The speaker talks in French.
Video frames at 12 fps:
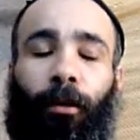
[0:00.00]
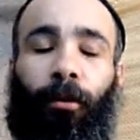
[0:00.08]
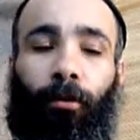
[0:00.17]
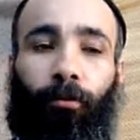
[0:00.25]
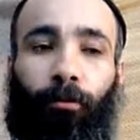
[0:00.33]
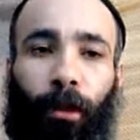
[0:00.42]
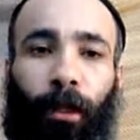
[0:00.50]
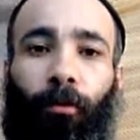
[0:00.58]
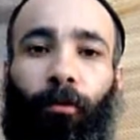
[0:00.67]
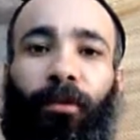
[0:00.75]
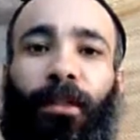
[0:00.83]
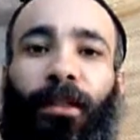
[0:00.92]
que nous
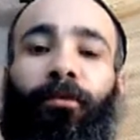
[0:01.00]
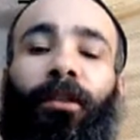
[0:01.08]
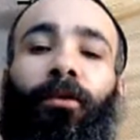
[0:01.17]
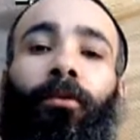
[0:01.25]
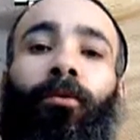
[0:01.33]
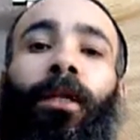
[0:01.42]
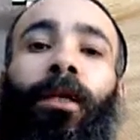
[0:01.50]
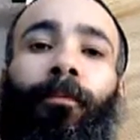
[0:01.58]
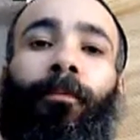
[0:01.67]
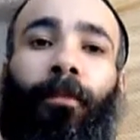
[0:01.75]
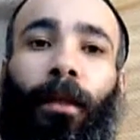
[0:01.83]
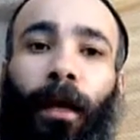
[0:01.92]
créons vis-à-vis de lui,
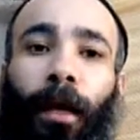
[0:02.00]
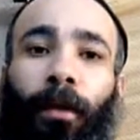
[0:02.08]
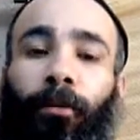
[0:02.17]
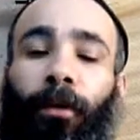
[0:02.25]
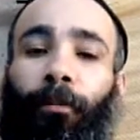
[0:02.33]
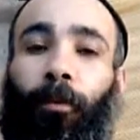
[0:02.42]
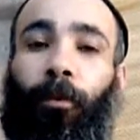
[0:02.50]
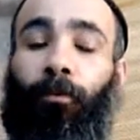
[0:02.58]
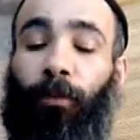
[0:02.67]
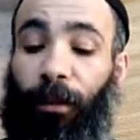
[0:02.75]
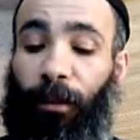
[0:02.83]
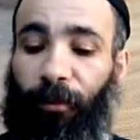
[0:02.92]
elle lui est pour
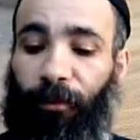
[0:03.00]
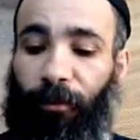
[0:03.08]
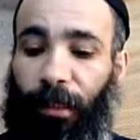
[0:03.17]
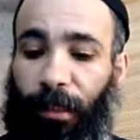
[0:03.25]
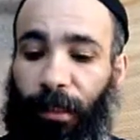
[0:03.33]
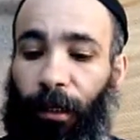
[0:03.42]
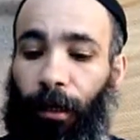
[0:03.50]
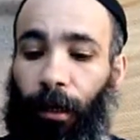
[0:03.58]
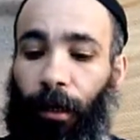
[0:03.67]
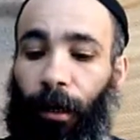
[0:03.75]
lui difficile.